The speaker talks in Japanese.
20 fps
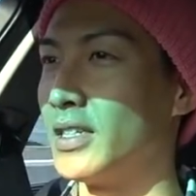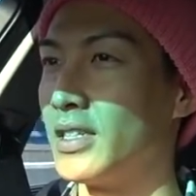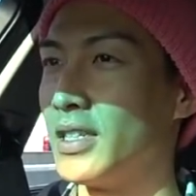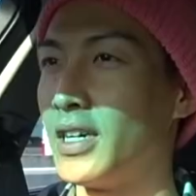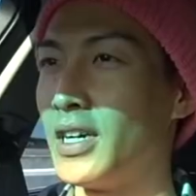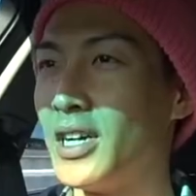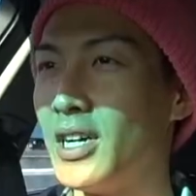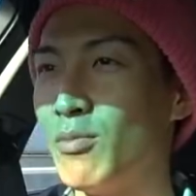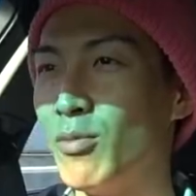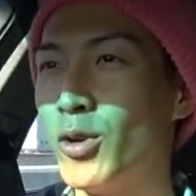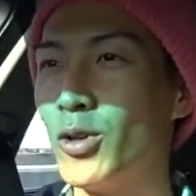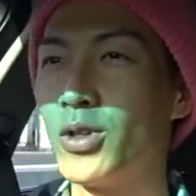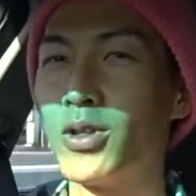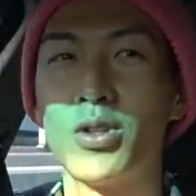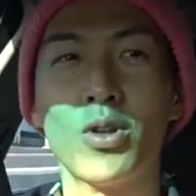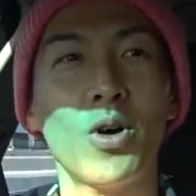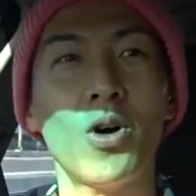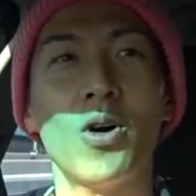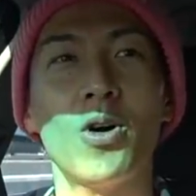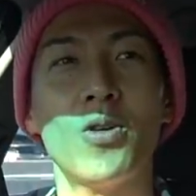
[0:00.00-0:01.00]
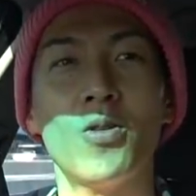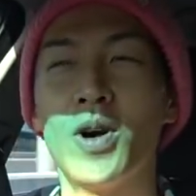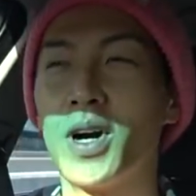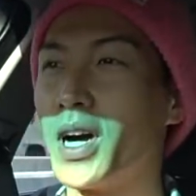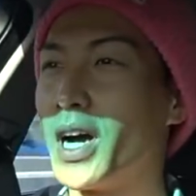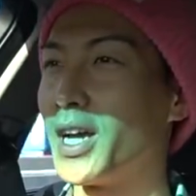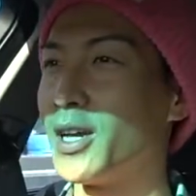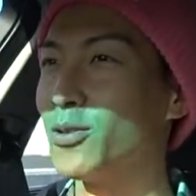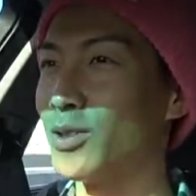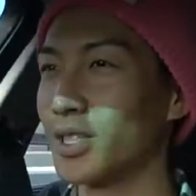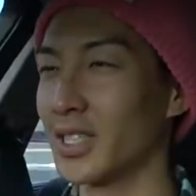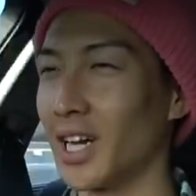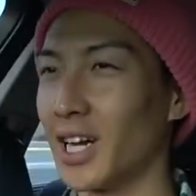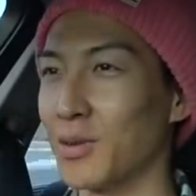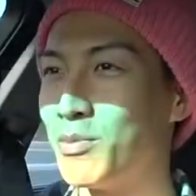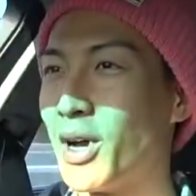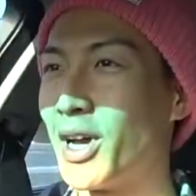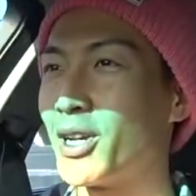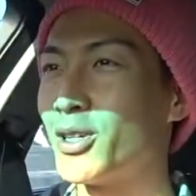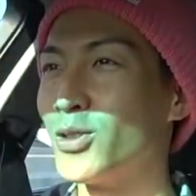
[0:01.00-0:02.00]
だからもっと若いうちか
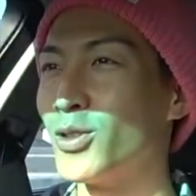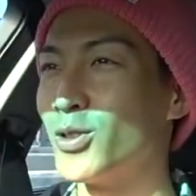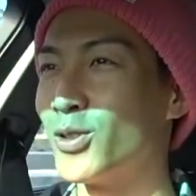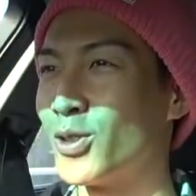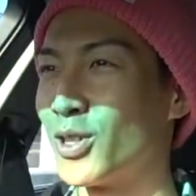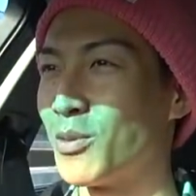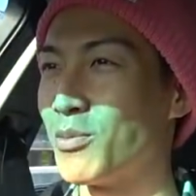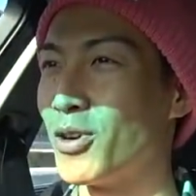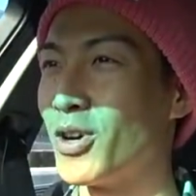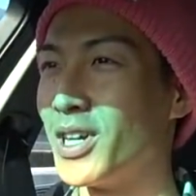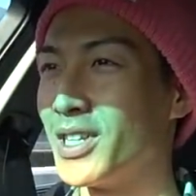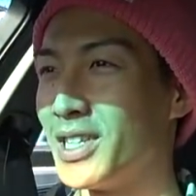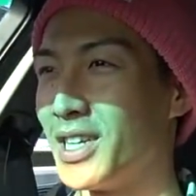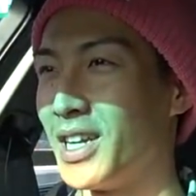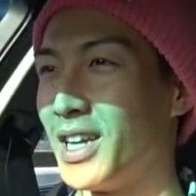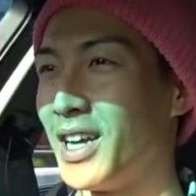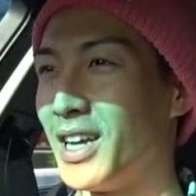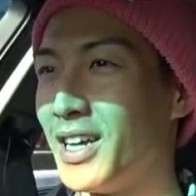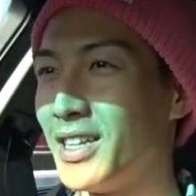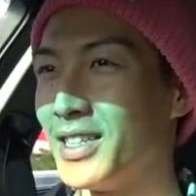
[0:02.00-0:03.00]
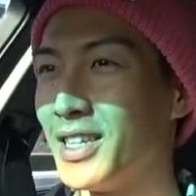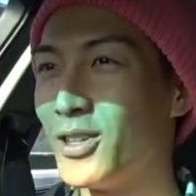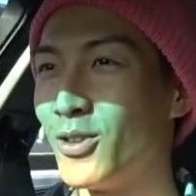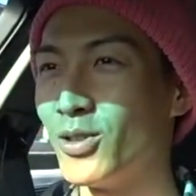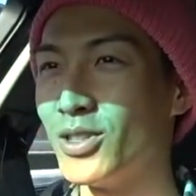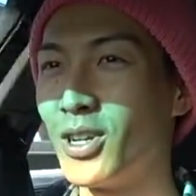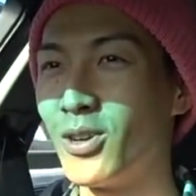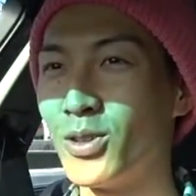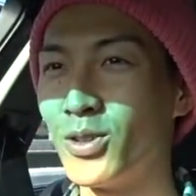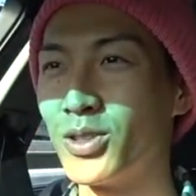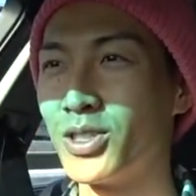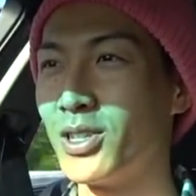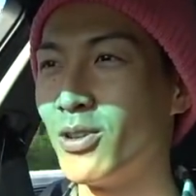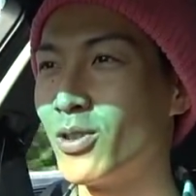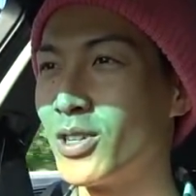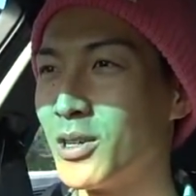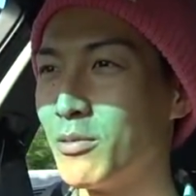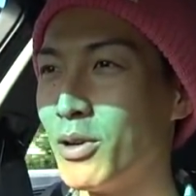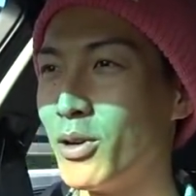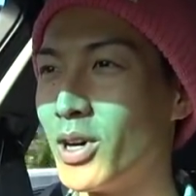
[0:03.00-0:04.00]
らバイク乗っとけばよかったな、でいろんなことして
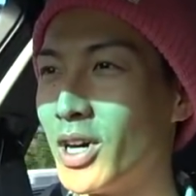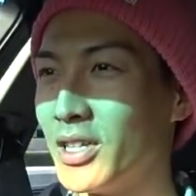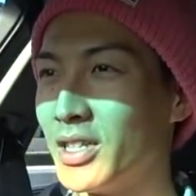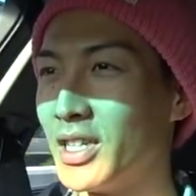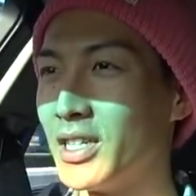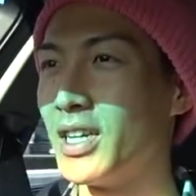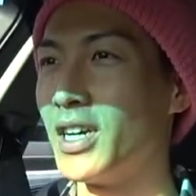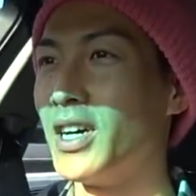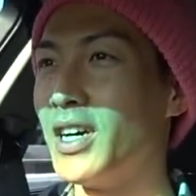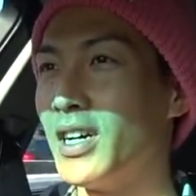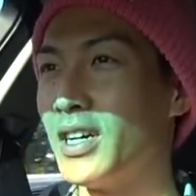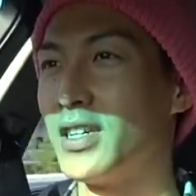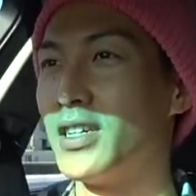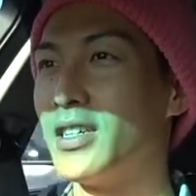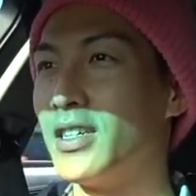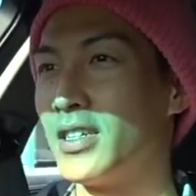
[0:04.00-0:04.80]
おけばよかったな。